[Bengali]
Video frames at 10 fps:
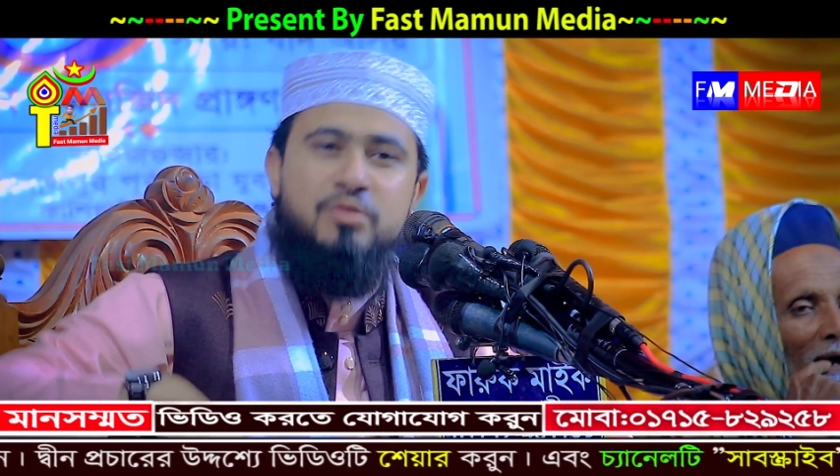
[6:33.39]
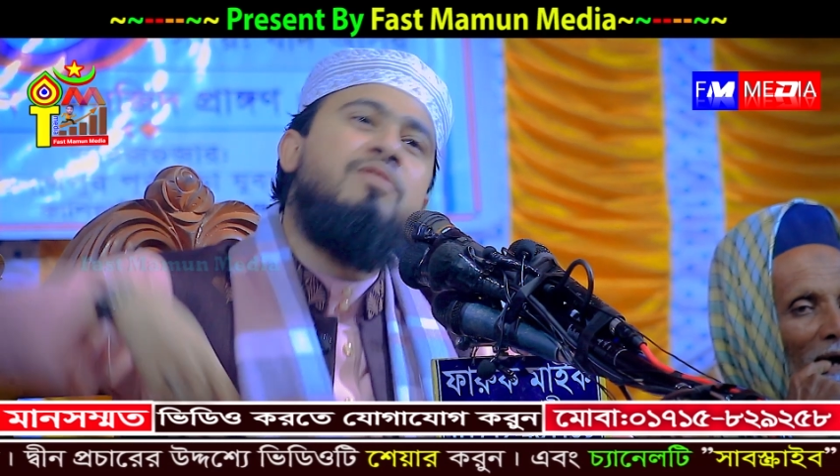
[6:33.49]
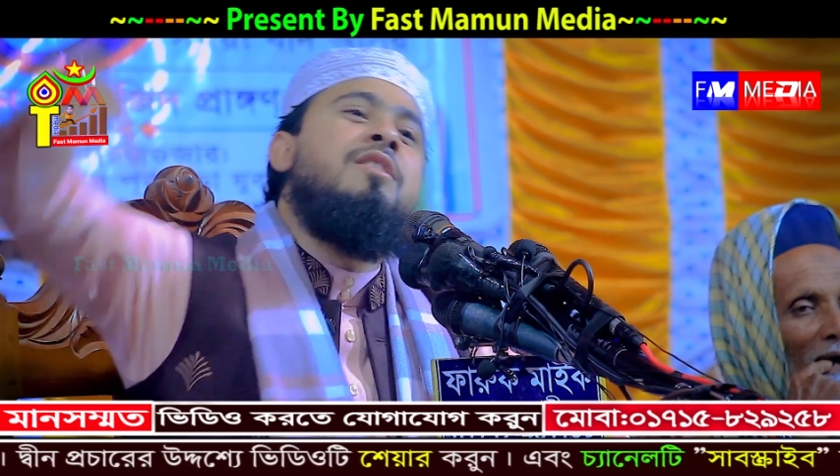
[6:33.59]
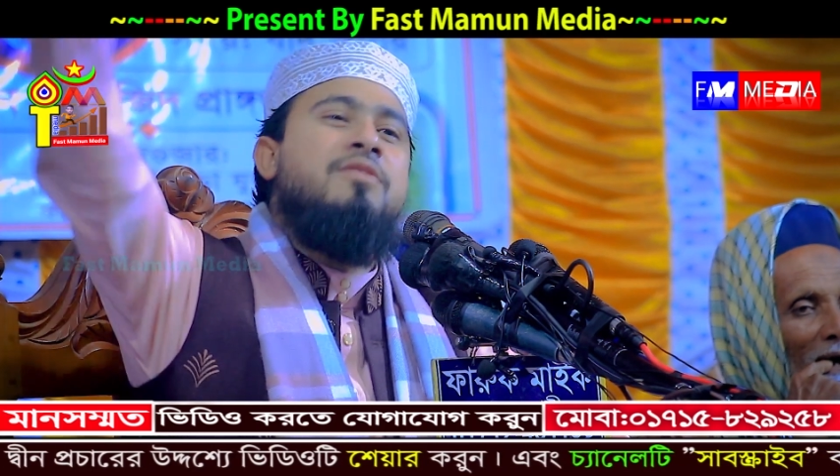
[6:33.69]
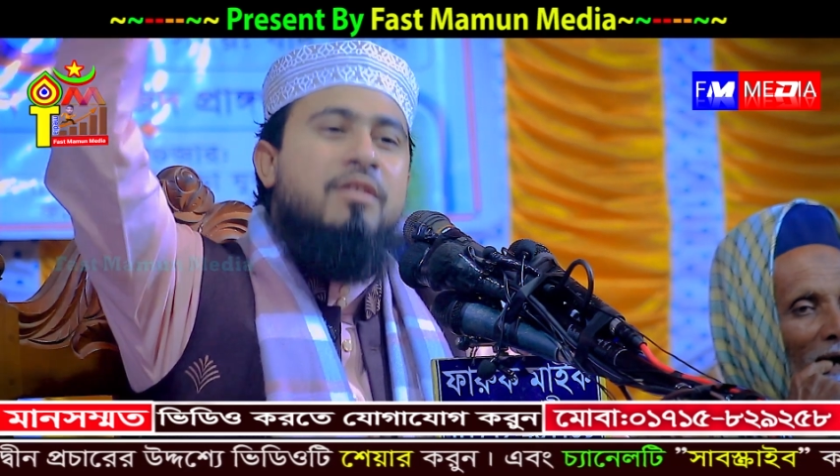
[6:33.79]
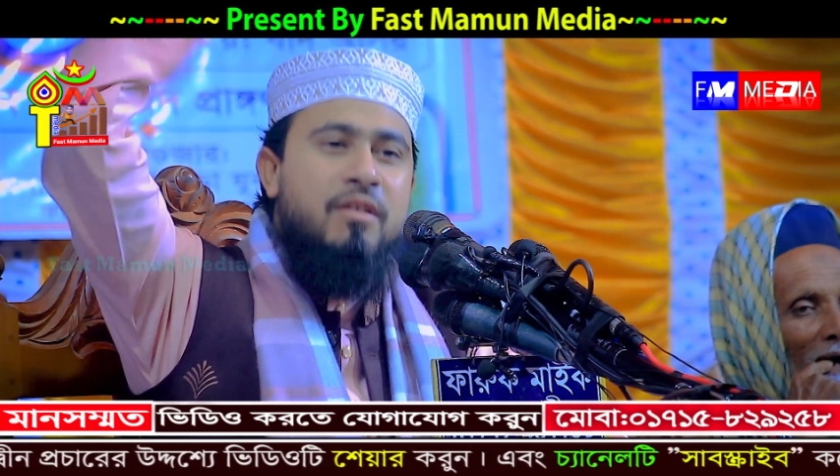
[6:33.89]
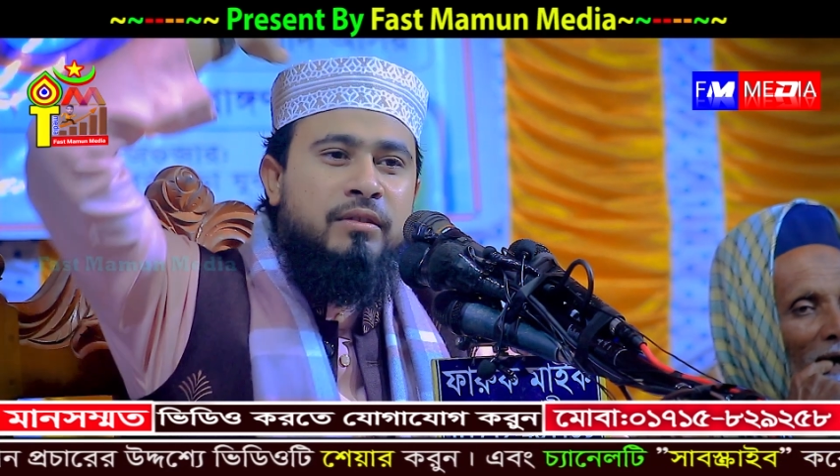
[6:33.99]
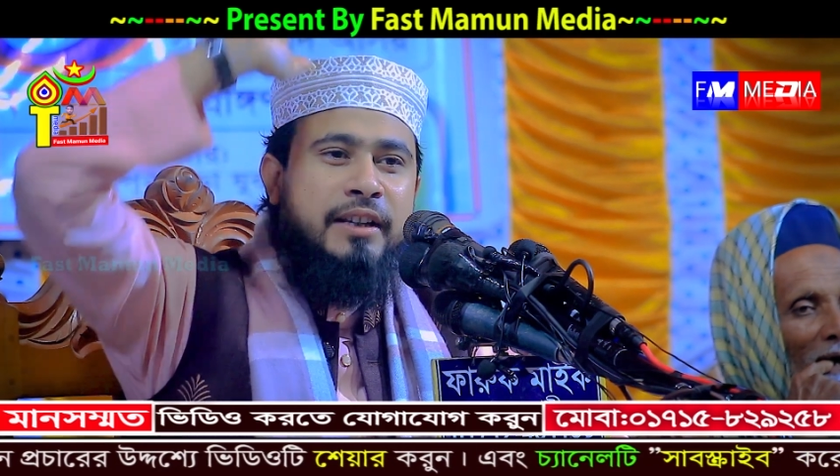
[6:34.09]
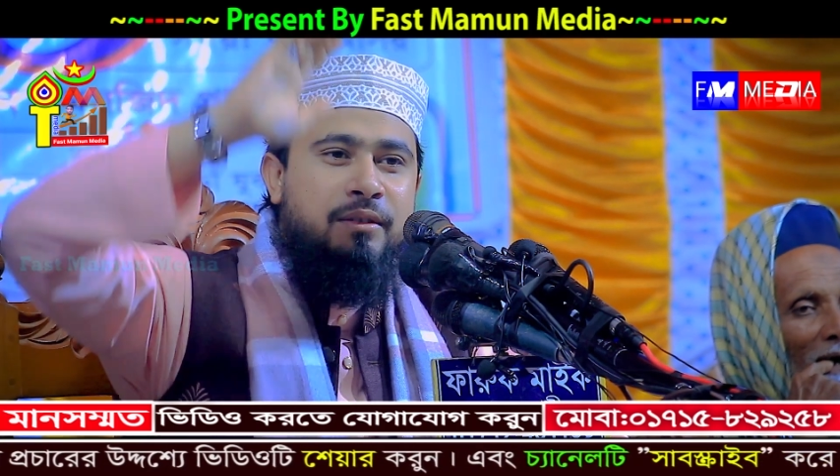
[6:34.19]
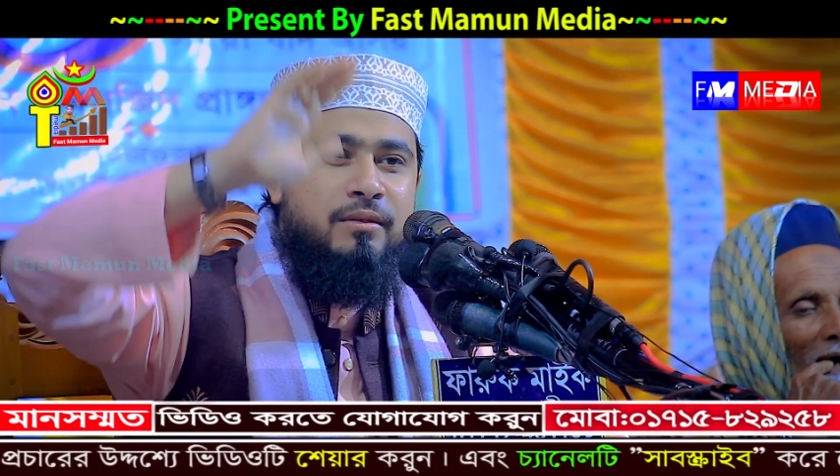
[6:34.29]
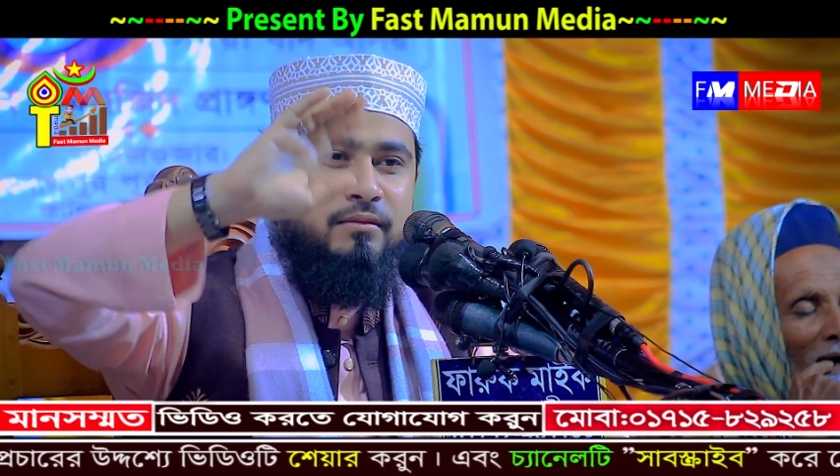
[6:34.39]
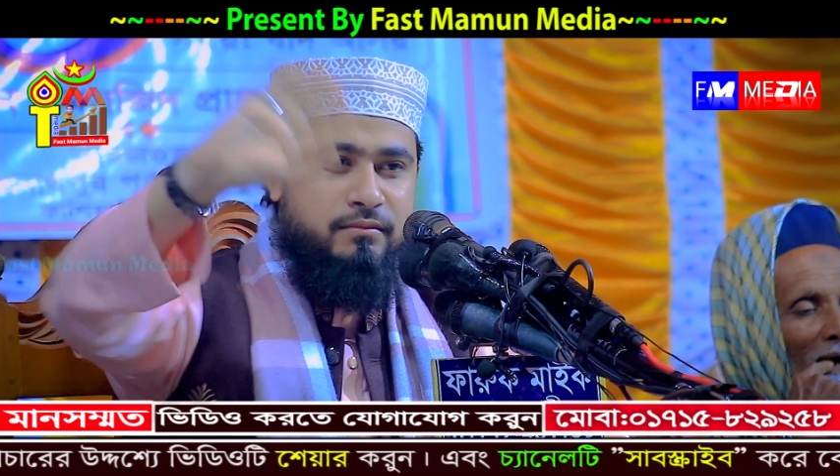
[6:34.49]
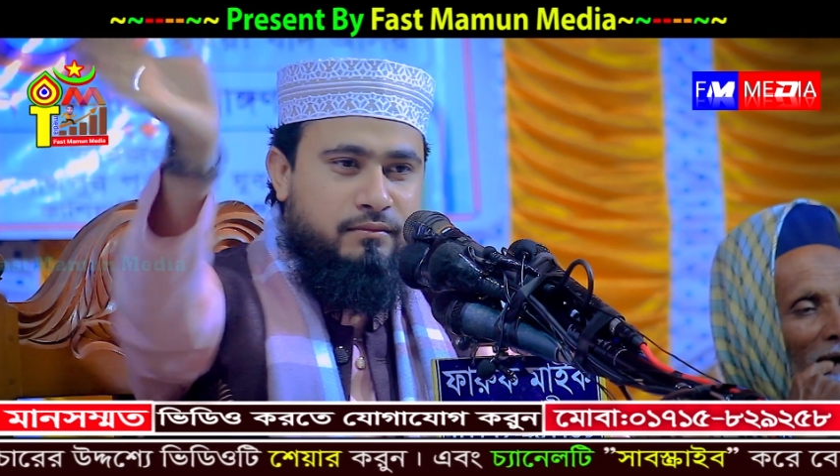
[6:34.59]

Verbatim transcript: চল্লিশ লক্ষও থাকুক